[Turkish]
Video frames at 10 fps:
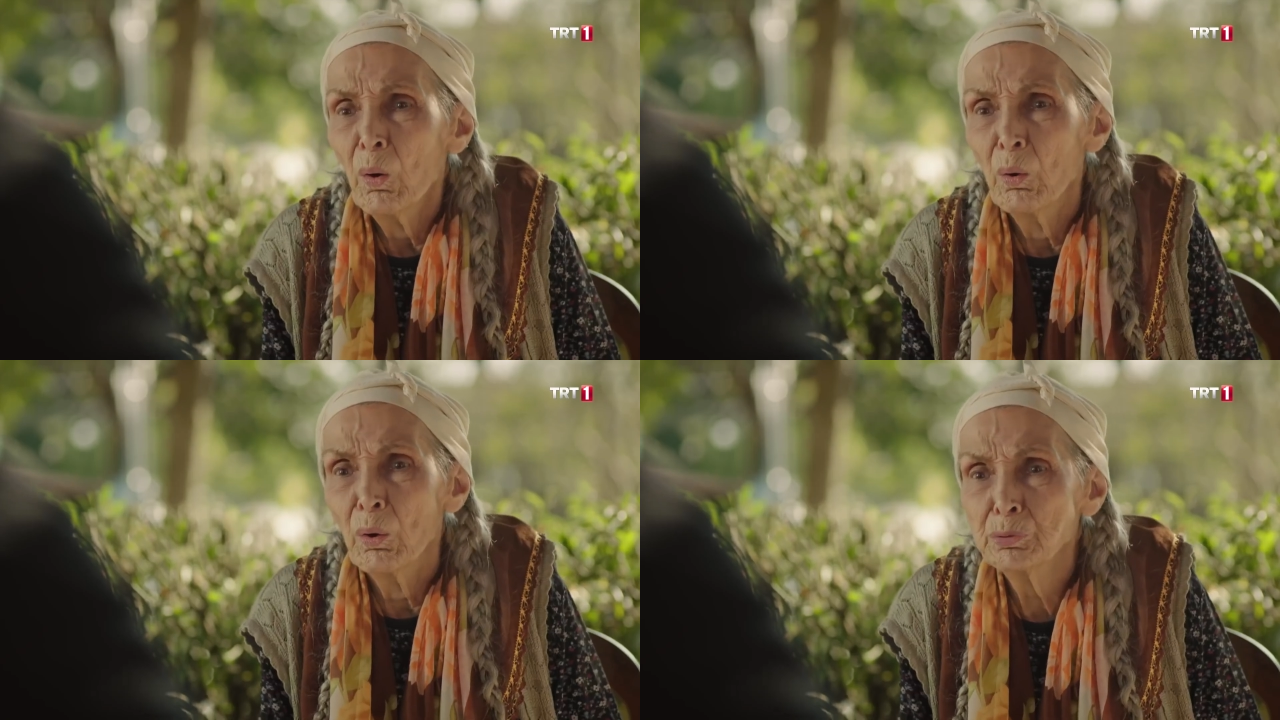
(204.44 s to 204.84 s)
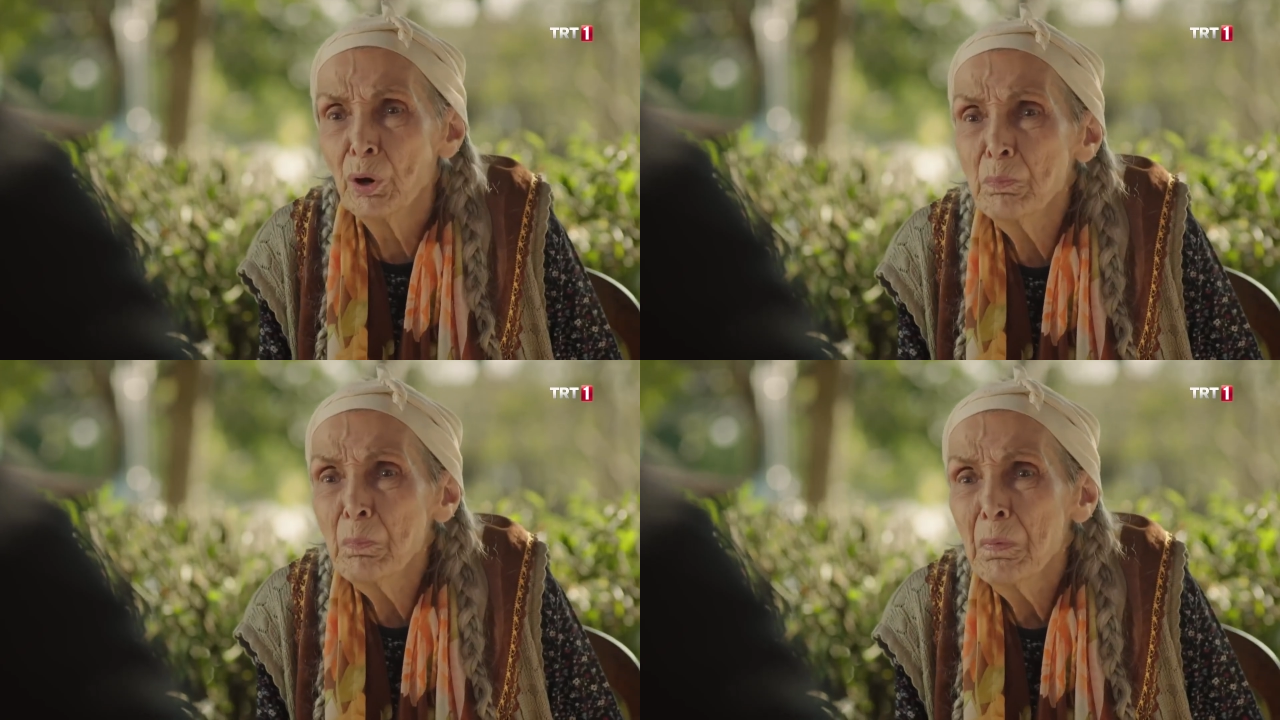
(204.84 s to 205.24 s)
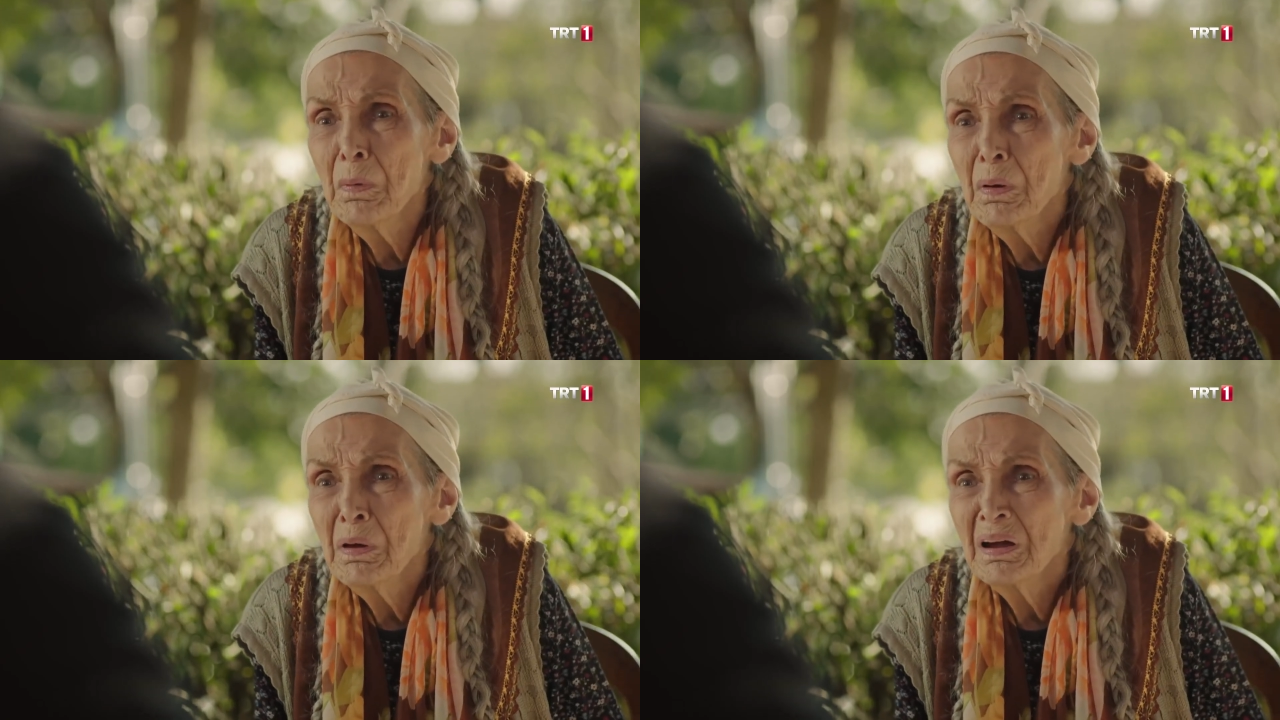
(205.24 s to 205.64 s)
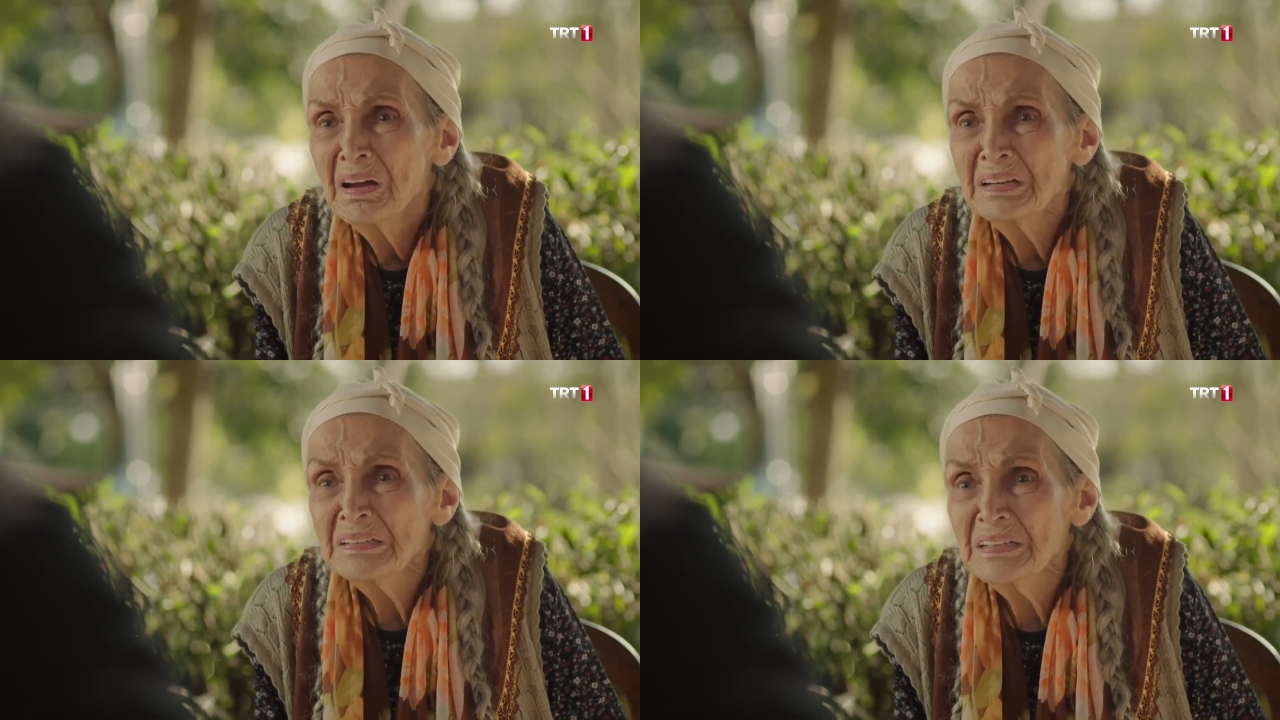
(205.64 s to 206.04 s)
Oğlum,
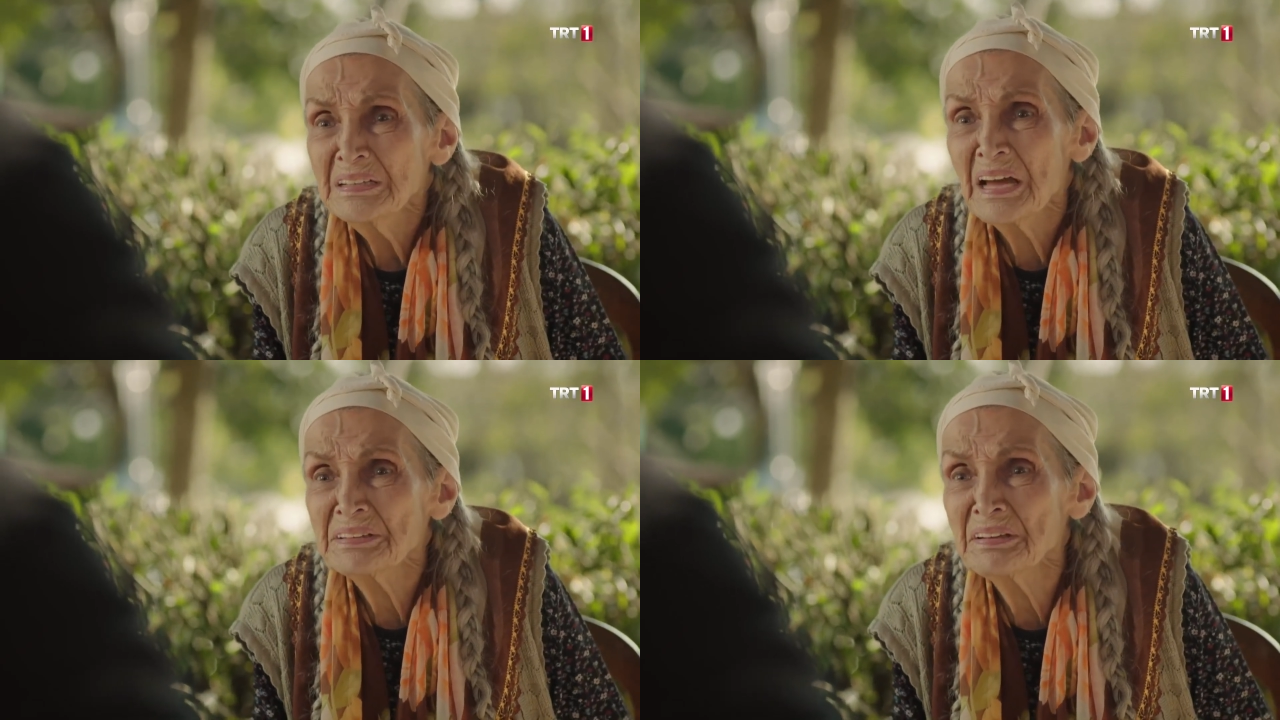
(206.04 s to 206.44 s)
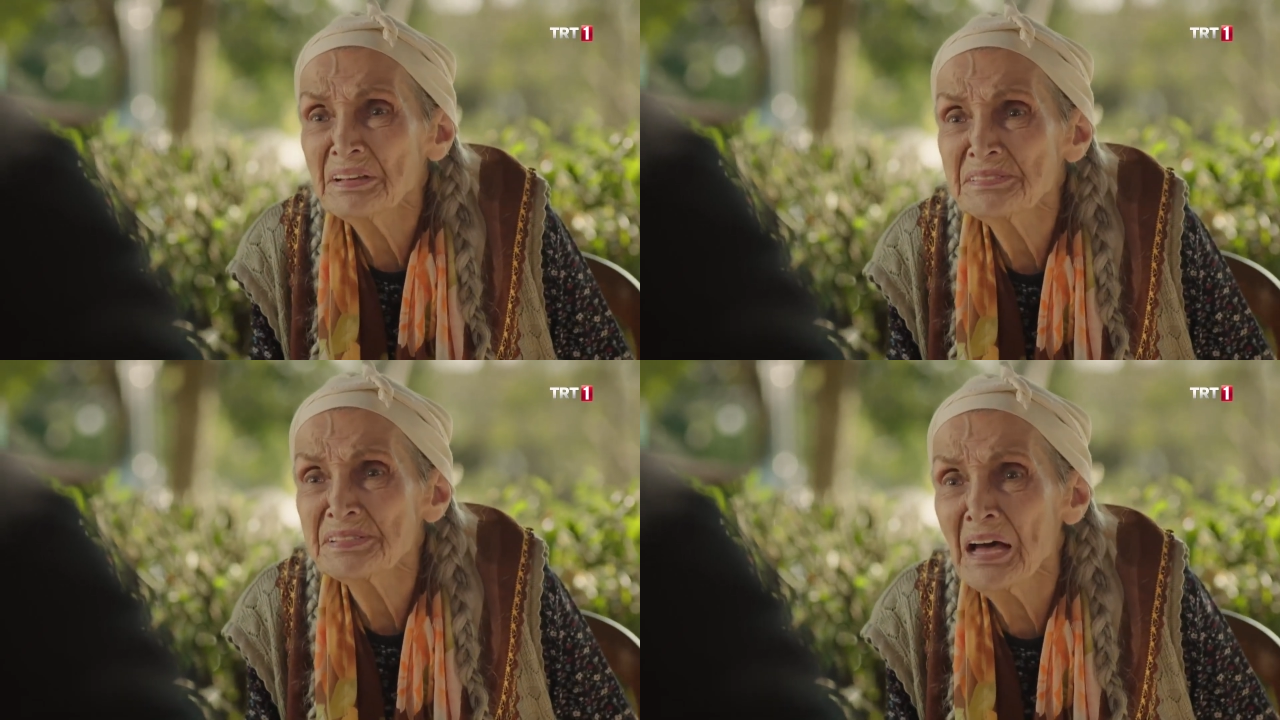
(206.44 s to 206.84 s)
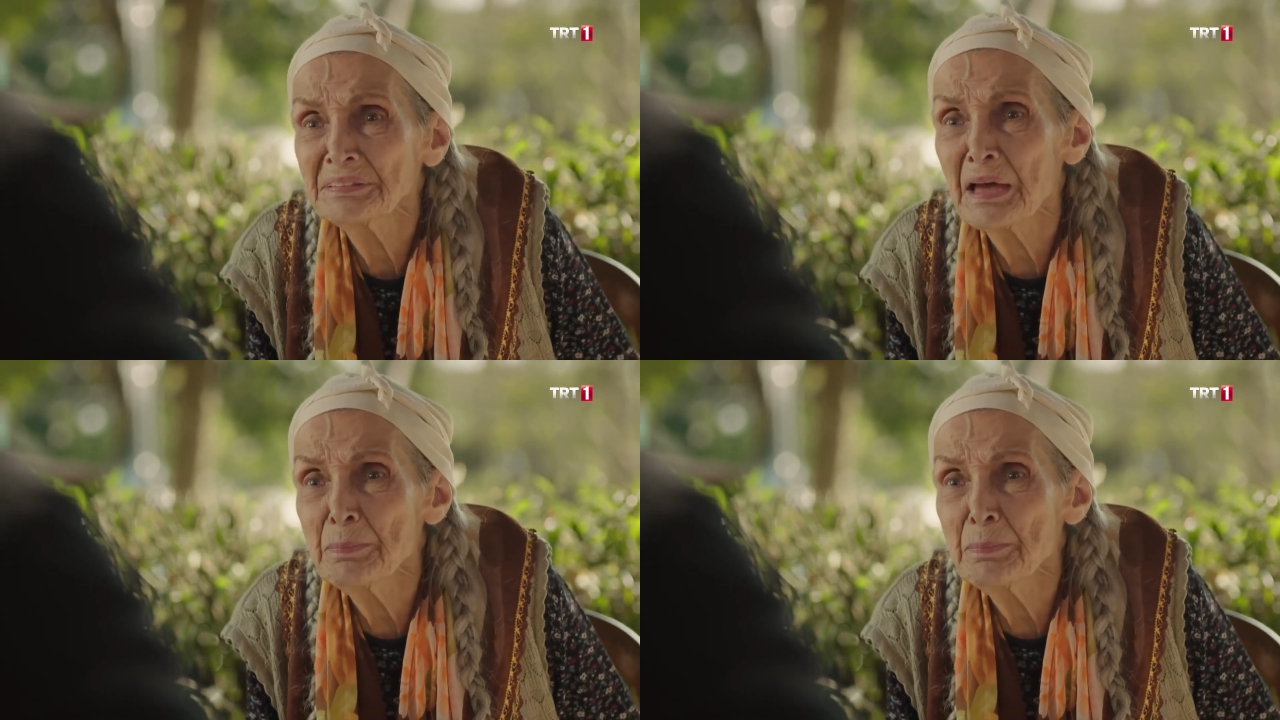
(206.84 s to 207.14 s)
ne dedin sen